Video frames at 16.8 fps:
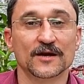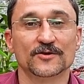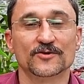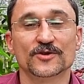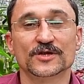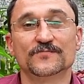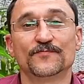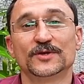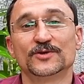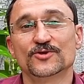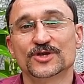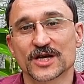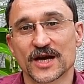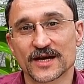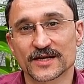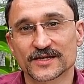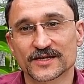То есть
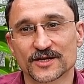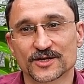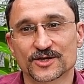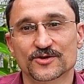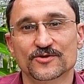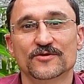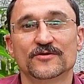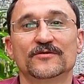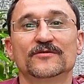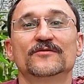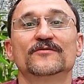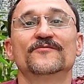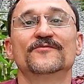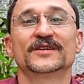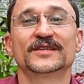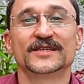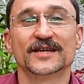получается, что
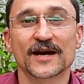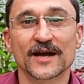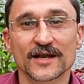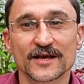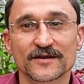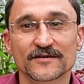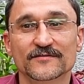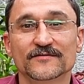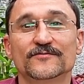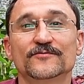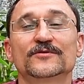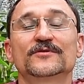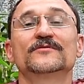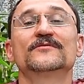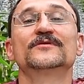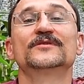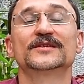в идеале вот
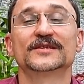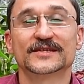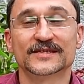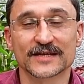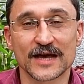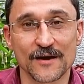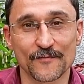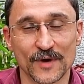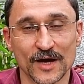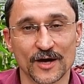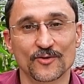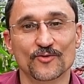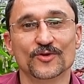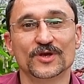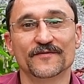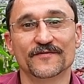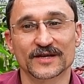самая
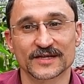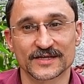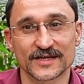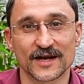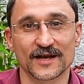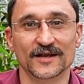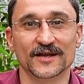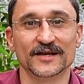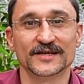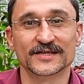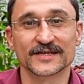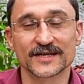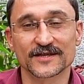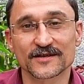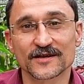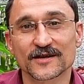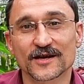универсальная
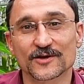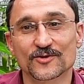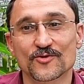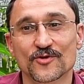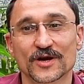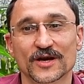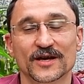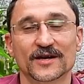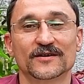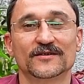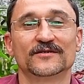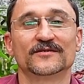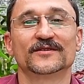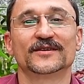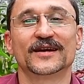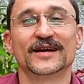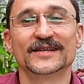сетка, которая
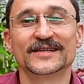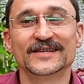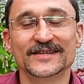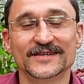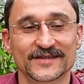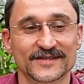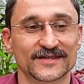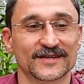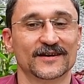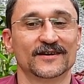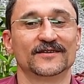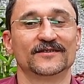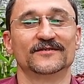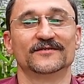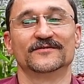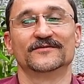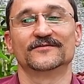
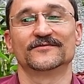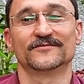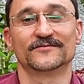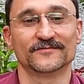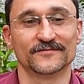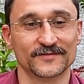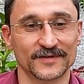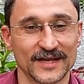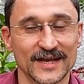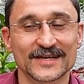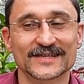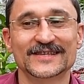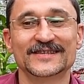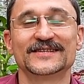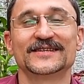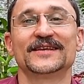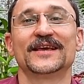годится для
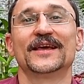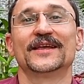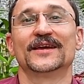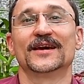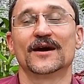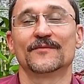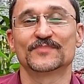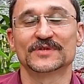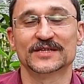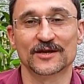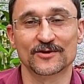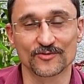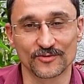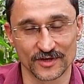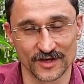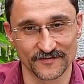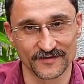затенения
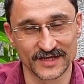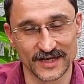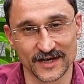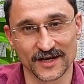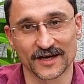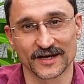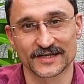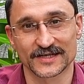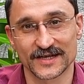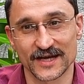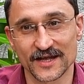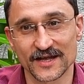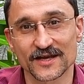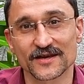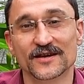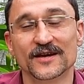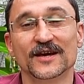абсолютно всех
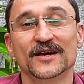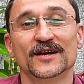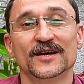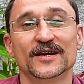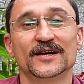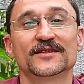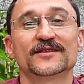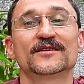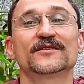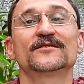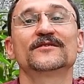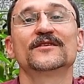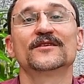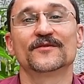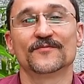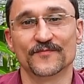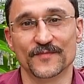растений, это
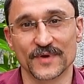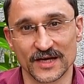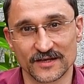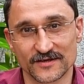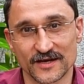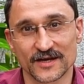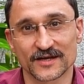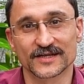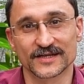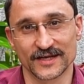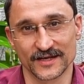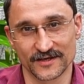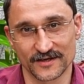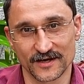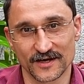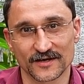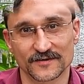белая
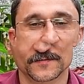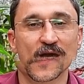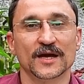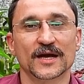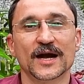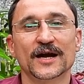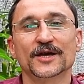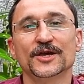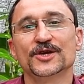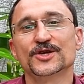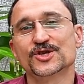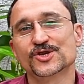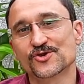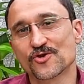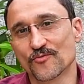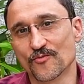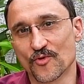сетка. Как
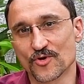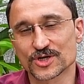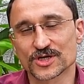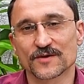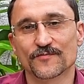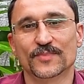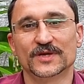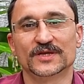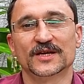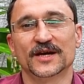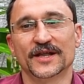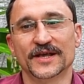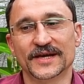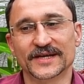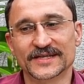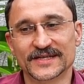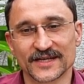еще можно
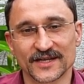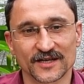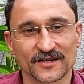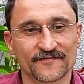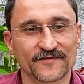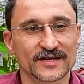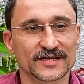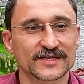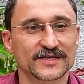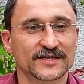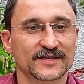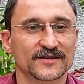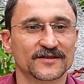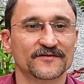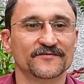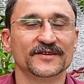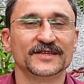подкорректировать
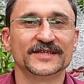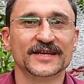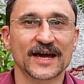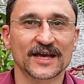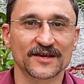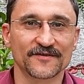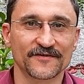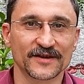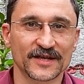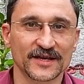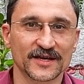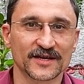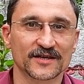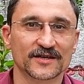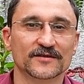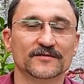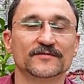э,
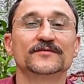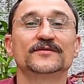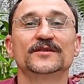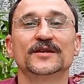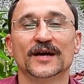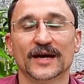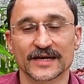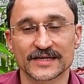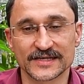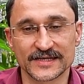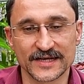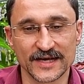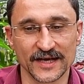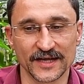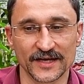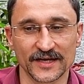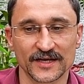вытягивание
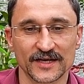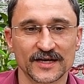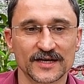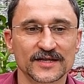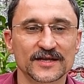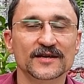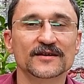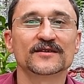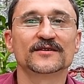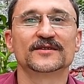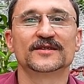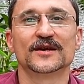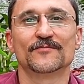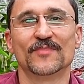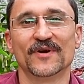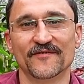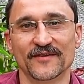растений. Это
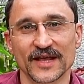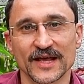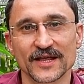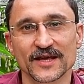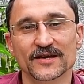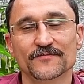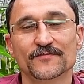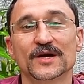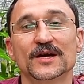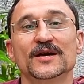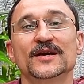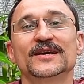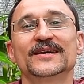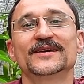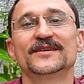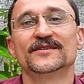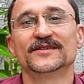добавлением
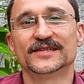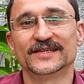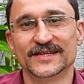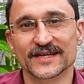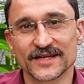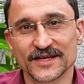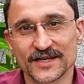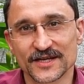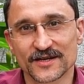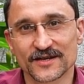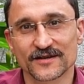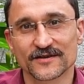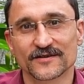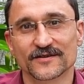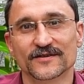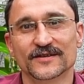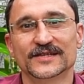синих,
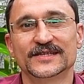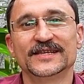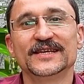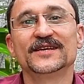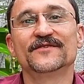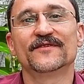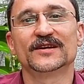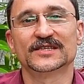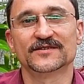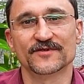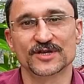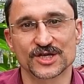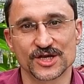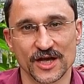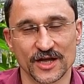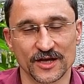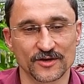синего
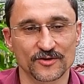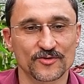освещения.